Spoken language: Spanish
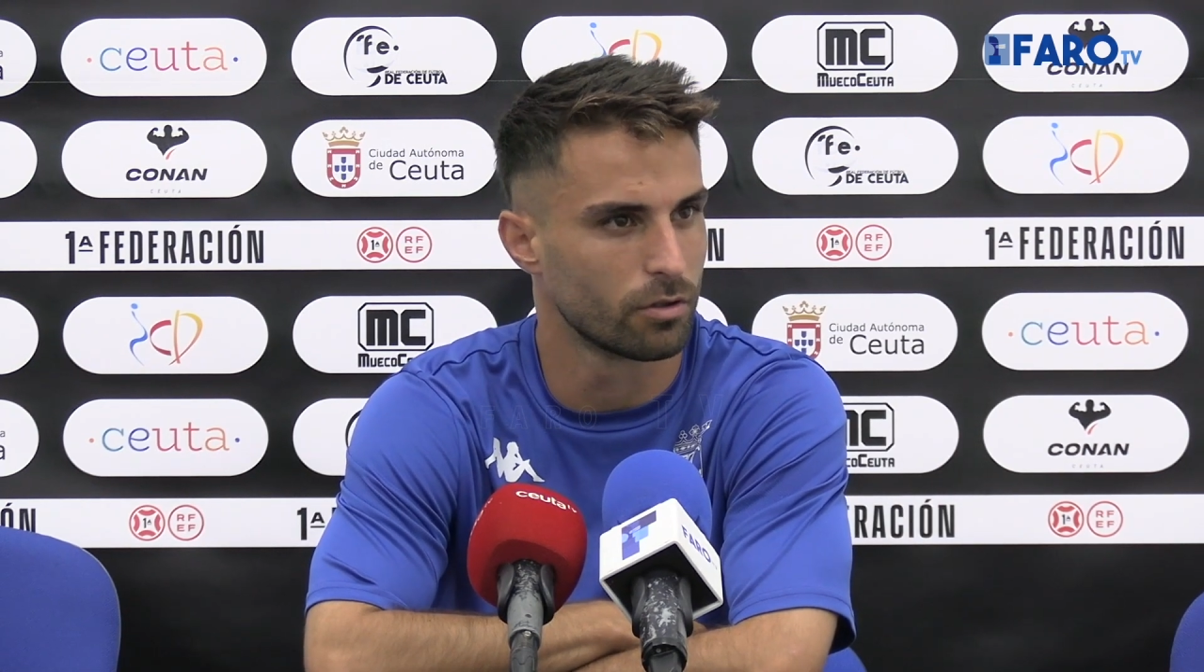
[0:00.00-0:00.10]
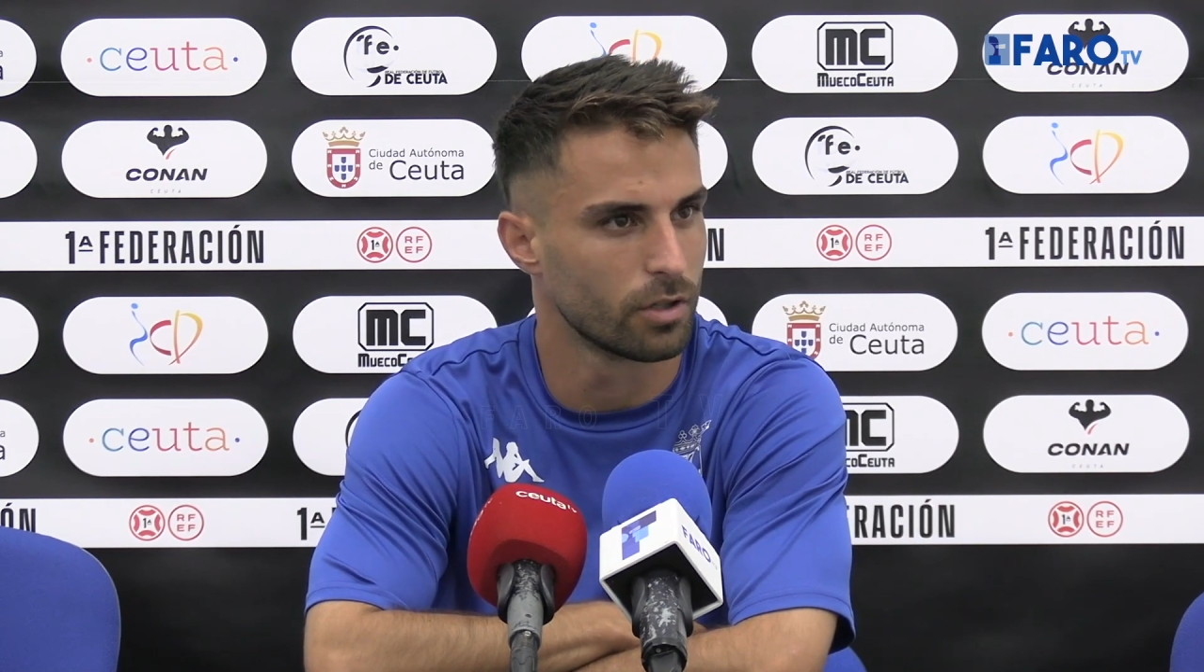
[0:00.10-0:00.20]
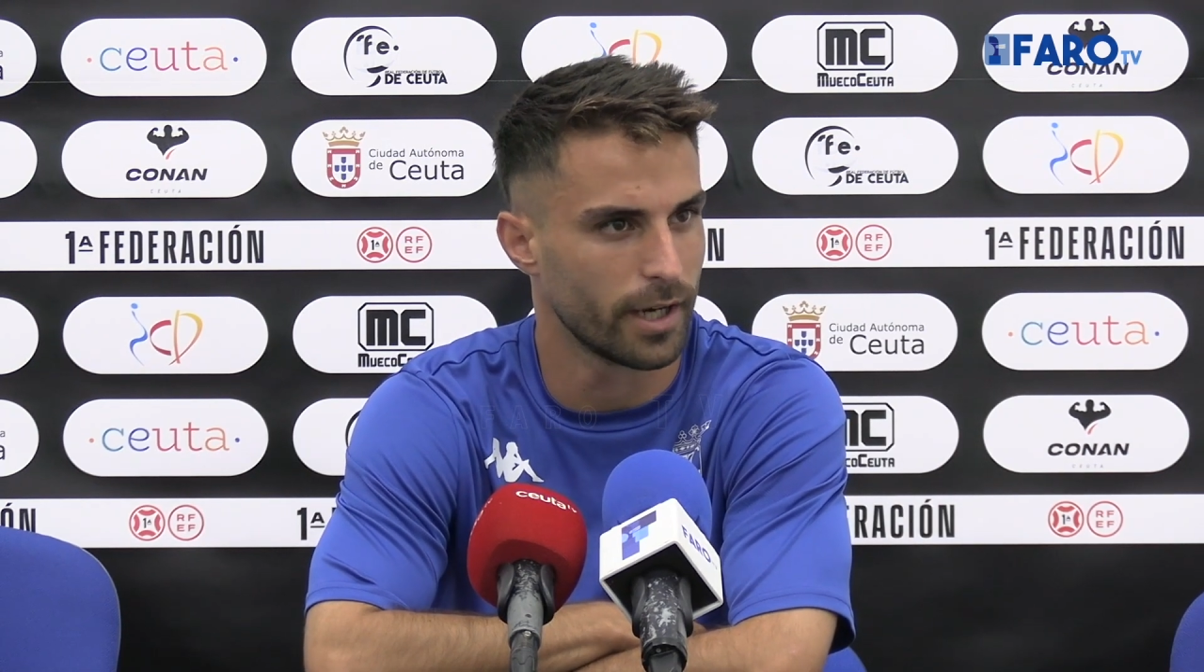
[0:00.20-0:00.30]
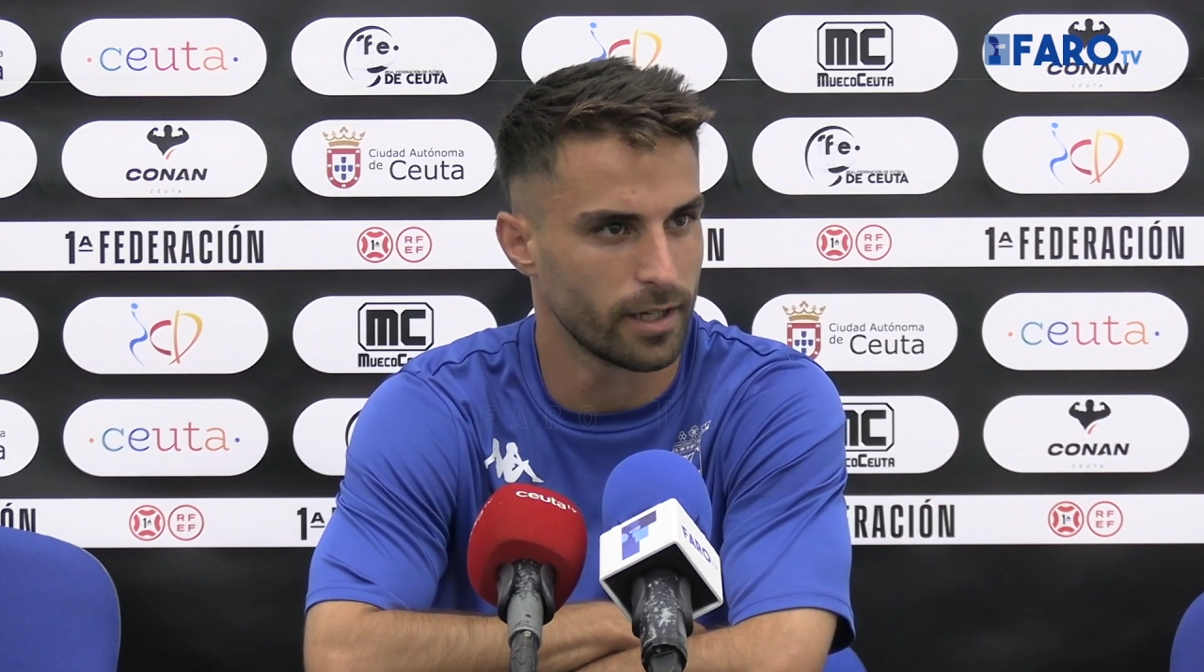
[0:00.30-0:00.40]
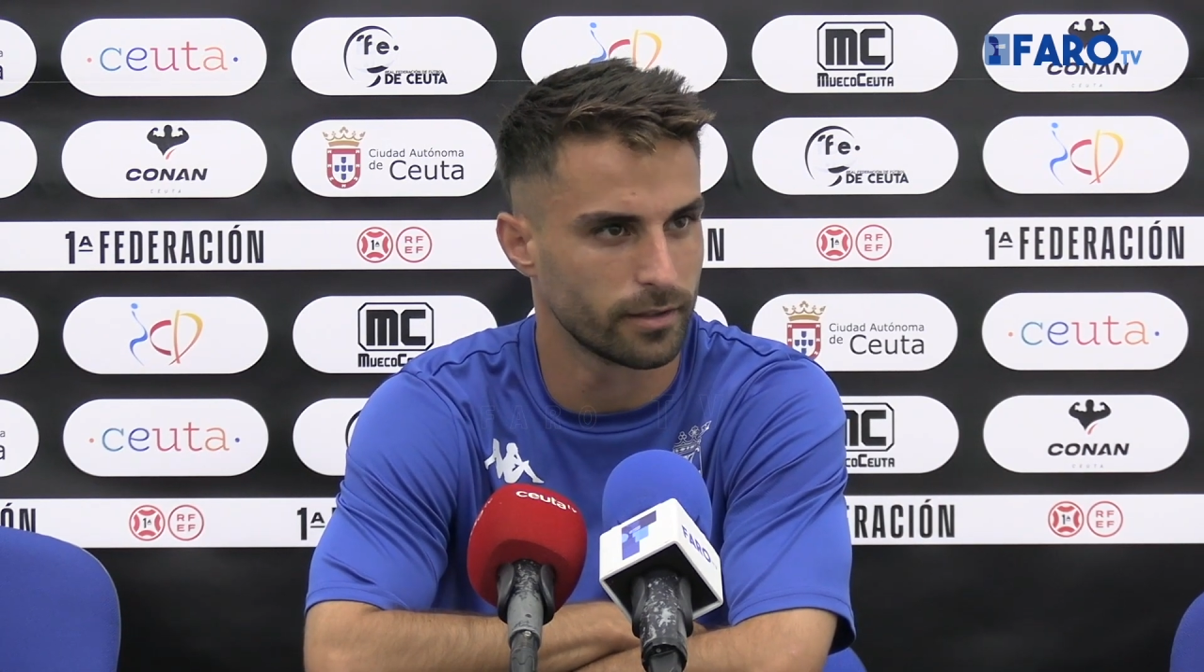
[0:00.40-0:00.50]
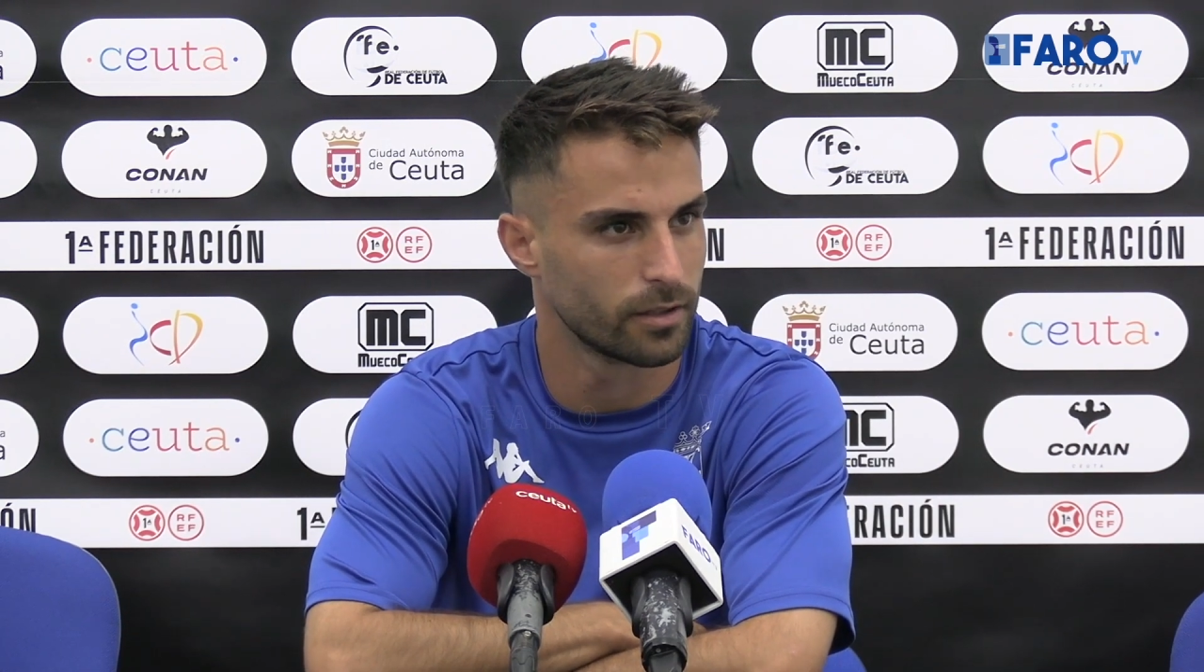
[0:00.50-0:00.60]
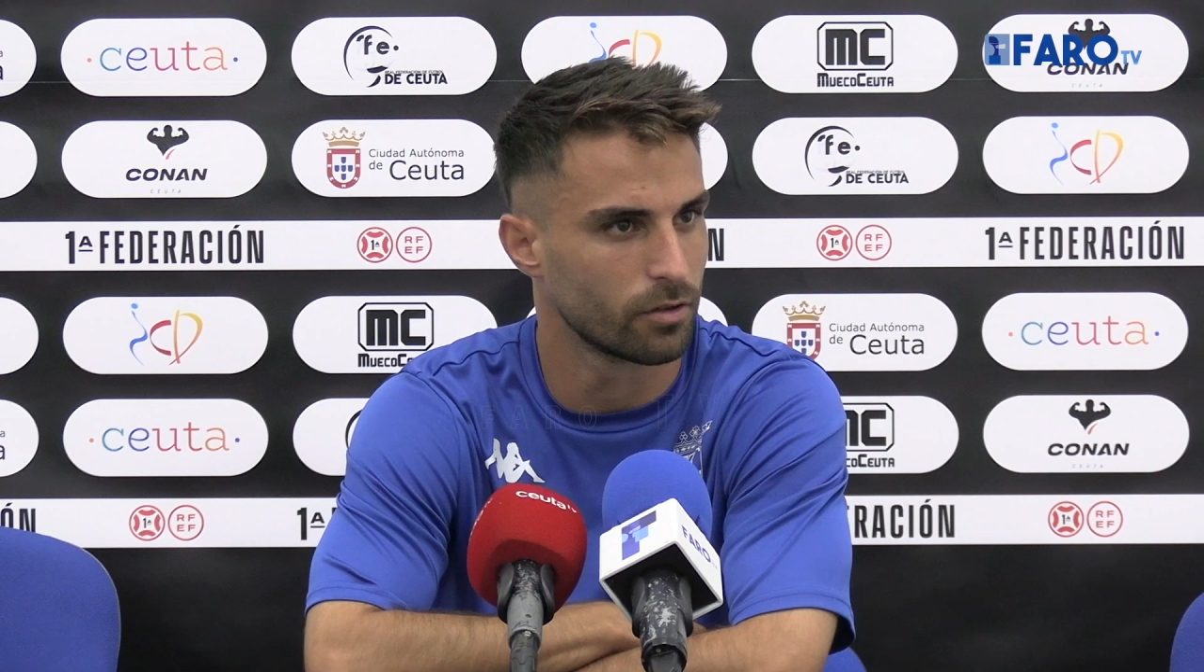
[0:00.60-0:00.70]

con carácter,